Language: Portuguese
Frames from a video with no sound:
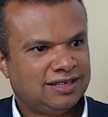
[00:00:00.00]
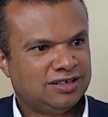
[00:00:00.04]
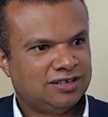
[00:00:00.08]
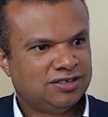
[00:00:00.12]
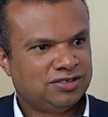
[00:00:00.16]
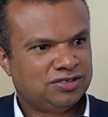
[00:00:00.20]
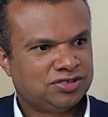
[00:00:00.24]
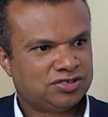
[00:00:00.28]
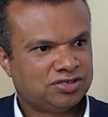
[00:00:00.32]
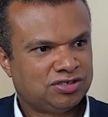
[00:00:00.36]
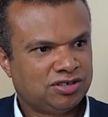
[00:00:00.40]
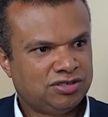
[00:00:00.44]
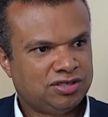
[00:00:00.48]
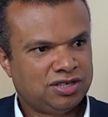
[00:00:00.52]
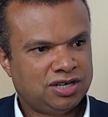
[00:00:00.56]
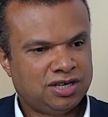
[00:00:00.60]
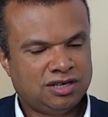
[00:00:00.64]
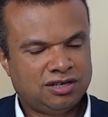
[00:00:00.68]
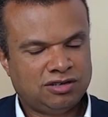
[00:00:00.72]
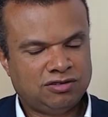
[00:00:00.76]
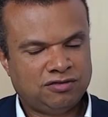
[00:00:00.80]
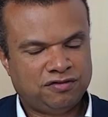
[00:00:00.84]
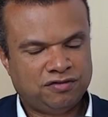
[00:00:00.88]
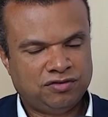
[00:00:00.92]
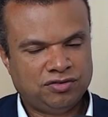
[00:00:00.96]
Só
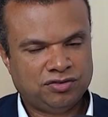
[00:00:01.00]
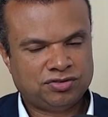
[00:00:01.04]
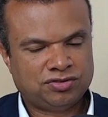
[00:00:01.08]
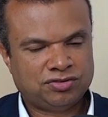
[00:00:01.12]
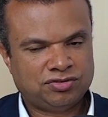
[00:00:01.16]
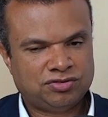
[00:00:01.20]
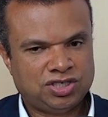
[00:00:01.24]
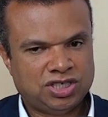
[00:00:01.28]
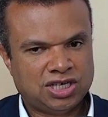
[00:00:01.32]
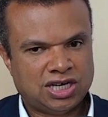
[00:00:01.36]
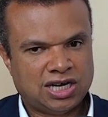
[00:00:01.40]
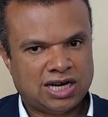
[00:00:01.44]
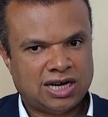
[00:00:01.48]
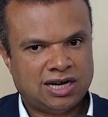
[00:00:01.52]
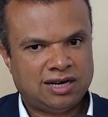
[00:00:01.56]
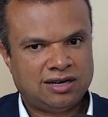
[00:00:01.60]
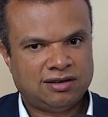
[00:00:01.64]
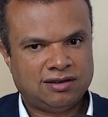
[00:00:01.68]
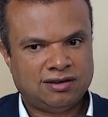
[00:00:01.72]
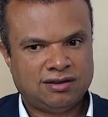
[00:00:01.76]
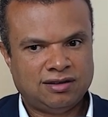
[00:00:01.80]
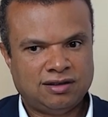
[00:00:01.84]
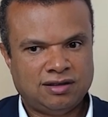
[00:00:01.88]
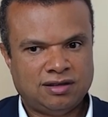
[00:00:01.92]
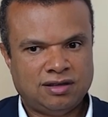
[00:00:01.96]
treinando fluxo de ar,
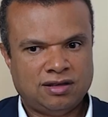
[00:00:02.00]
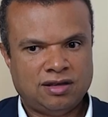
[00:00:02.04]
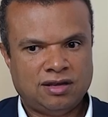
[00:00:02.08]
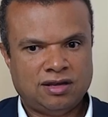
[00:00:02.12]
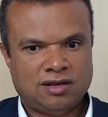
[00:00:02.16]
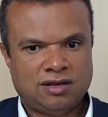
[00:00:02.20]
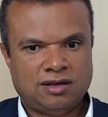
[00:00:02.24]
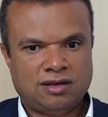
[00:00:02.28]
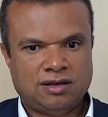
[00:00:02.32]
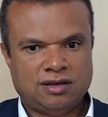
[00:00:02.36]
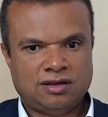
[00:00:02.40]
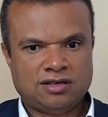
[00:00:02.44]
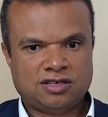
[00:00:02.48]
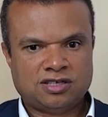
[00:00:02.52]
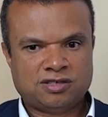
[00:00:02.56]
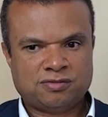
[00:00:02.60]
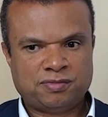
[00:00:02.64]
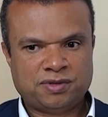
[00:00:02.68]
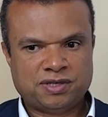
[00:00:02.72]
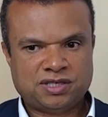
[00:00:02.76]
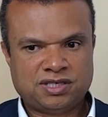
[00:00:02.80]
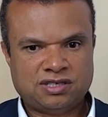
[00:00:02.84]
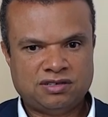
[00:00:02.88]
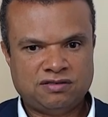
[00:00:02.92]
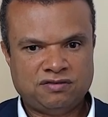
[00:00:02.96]

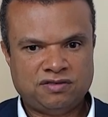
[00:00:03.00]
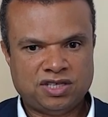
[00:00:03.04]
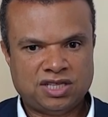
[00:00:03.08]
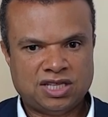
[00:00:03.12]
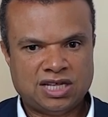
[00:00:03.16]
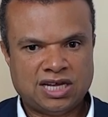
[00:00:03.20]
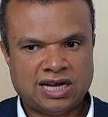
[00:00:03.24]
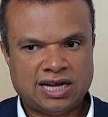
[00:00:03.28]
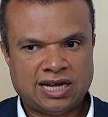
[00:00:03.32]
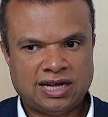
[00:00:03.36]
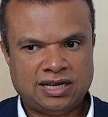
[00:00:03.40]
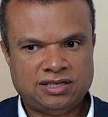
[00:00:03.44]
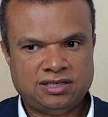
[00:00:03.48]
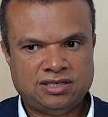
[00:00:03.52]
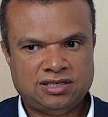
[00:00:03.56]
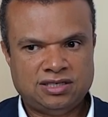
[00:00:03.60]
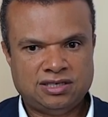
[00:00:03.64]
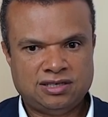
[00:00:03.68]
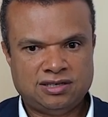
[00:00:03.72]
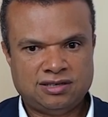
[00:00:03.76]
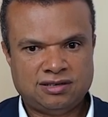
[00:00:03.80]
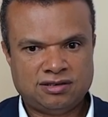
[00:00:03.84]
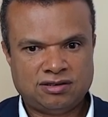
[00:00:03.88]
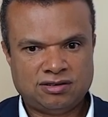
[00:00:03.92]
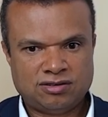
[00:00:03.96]
expansividade,
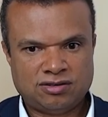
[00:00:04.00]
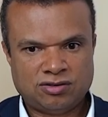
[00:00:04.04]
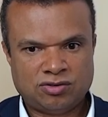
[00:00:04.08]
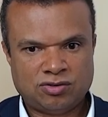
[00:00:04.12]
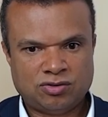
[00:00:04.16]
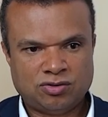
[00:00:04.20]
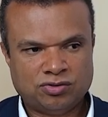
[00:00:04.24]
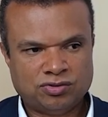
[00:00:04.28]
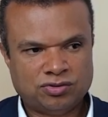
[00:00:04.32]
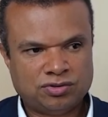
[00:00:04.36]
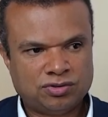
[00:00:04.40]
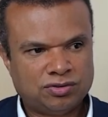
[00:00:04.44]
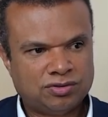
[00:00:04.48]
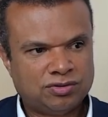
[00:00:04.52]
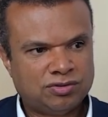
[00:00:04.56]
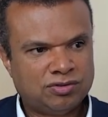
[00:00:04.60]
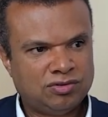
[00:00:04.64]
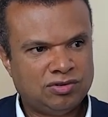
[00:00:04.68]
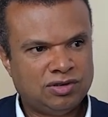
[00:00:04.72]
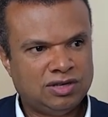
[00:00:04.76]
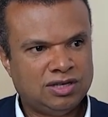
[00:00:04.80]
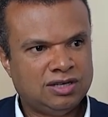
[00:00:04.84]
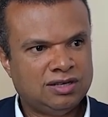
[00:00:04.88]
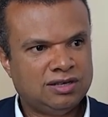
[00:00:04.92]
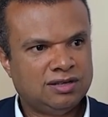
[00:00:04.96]

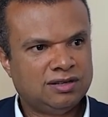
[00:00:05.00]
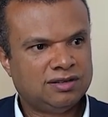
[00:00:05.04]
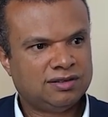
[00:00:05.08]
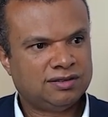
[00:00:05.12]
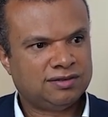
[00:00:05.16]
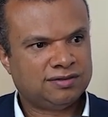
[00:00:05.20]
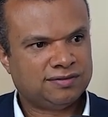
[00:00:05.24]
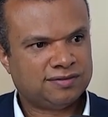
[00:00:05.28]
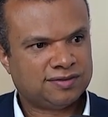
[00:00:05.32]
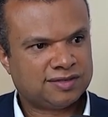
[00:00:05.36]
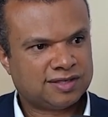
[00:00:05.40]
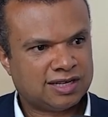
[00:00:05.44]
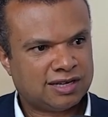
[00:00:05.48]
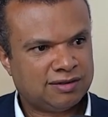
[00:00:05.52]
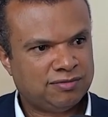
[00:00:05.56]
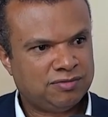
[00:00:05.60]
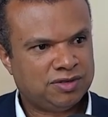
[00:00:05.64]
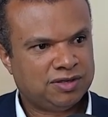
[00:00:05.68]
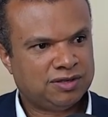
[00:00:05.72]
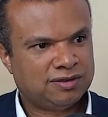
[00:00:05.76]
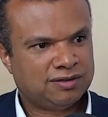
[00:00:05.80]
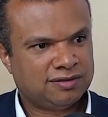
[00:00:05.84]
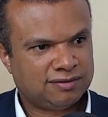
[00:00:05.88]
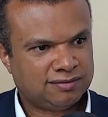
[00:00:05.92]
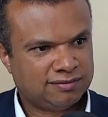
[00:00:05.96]
controle, sabe?
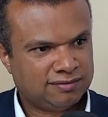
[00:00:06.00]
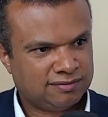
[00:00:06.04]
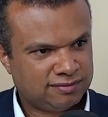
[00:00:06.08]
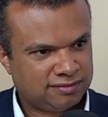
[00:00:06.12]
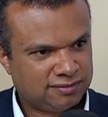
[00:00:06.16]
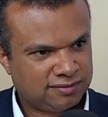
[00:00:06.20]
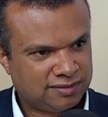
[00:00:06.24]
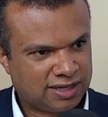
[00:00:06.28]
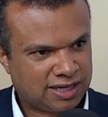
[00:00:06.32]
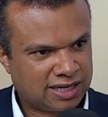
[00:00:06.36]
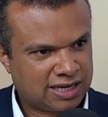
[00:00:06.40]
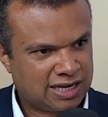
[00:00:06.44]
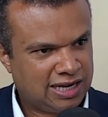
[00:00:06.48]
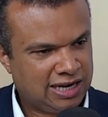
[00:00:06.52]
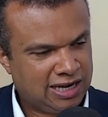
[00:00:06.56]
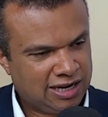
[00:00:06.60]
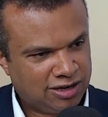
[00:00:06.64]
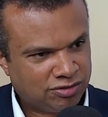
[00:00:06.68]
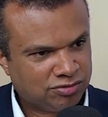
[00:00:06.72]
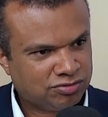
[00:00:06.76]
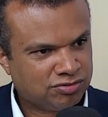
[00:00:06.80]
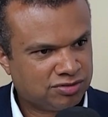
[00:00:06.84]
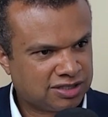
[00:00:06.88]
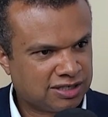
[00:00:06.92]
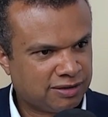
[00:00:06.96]
Aquele é um
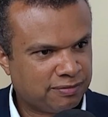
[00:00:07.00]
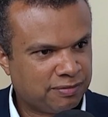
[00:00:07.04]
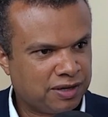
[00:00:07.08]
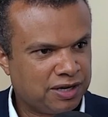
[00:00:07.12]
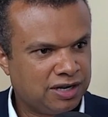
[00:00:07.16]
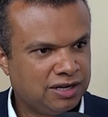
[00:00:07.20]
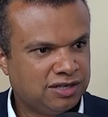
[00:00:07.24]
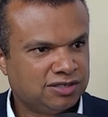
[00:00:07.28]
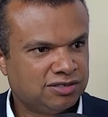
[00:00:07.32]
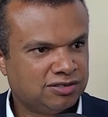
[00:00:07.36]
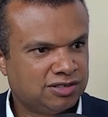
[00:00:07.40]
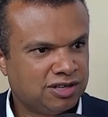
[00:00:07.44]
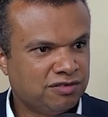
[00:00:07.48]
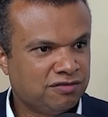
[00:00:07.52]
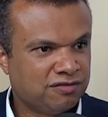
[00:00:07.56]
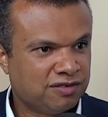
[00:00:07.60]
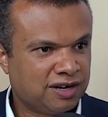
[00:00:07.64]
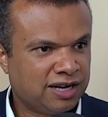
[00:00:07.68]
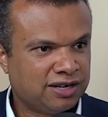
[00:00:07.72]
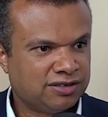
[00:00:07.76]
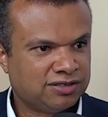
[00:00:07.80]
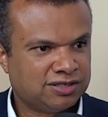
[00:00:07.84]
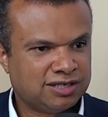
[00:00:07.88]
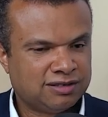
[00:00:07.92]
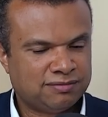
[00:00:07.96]
dos aparelhos, eu tenho
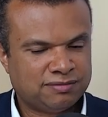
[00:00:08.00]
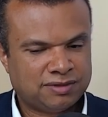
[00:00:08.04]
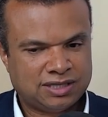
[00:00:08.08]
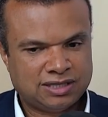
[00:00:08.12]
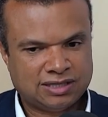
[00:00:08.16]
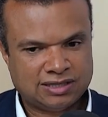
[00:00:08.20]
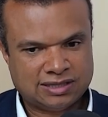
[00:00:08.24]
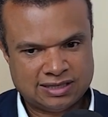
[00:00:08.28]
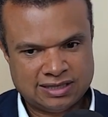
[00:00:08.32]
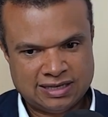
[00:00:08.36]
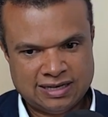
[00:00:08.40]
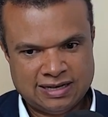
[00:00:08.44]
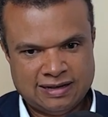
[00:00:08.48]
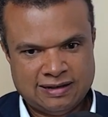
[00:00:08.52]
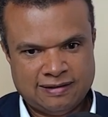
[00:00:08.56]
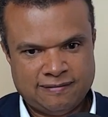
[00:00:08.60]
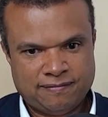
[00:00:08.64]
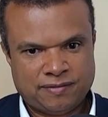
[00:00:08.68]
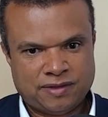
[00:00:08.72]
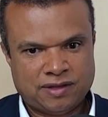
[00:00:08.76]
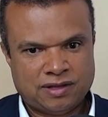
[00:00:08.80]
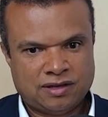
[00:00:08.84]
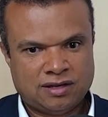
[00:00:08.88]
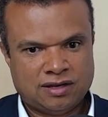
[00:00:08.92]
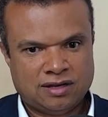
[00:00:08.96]
vários, né? Mas
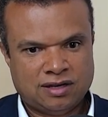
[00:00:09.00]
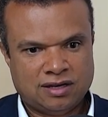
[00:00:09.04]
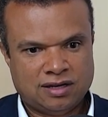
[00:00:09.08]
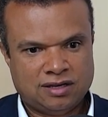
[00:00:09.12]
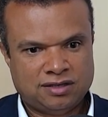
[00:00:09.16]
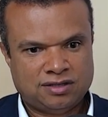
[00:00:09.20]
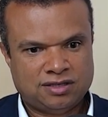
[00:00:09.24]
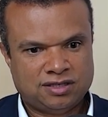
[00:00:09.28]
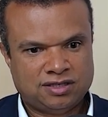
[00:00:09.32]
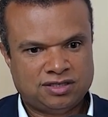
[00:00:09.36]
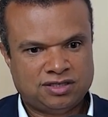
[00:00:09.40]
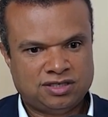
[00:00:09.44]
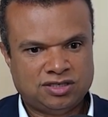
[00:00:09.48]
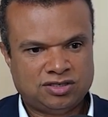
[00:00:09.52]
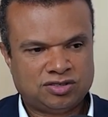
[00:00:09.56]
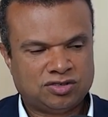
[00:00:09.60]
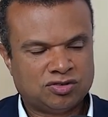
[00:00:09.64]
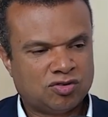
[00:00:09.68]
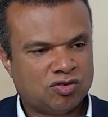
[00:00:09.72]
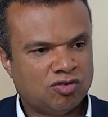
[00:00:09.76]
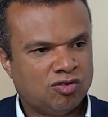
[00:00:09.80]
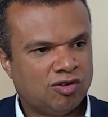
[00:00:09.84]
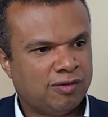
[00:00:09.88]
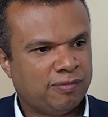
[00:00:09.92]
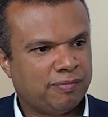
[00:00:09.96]
exercício
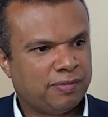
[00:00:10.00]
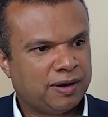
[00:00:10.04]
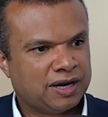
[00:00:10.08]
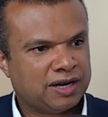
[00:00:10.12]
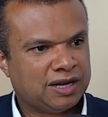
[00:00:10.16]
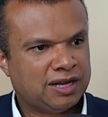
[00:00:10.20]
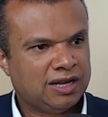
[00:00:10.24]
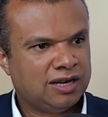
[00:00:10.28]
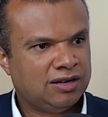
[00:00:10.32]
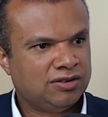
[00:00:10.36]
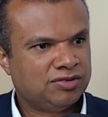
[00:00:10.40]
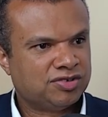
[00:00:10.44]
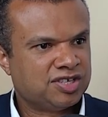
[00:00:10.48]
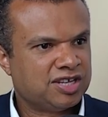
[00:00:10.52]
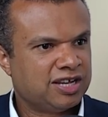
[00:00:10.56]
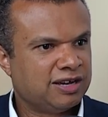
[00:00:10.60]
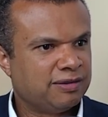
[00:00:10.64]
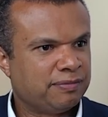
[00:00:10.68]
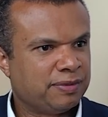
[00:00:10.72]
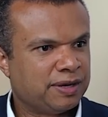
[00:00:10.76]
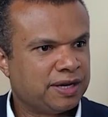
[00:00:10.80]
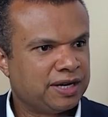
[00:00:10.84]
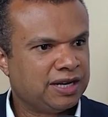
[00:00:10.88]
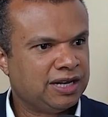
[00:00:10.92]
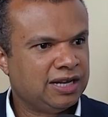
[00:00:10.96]
com aparelho, sem
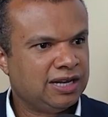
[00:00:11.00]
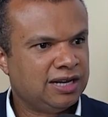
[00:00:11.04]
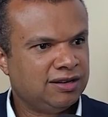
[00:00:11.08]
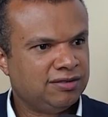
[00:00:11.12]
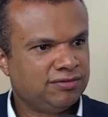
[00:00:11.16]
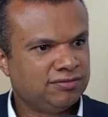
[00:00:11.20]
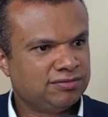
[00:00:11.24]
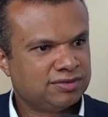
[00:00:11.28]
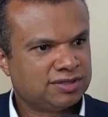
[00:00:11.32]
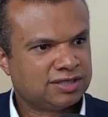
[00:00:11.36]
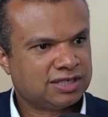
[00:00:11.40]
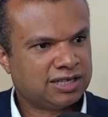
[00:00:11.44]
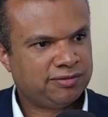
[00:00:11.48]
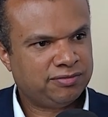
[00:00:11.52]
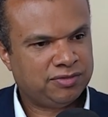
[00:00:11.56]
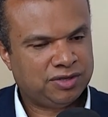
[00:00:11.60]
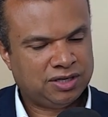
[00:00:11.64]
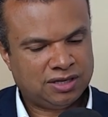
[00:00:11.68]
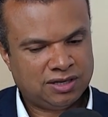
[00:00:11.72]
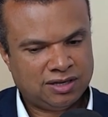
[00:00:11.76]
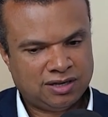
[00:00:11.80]
aparelho, sabe?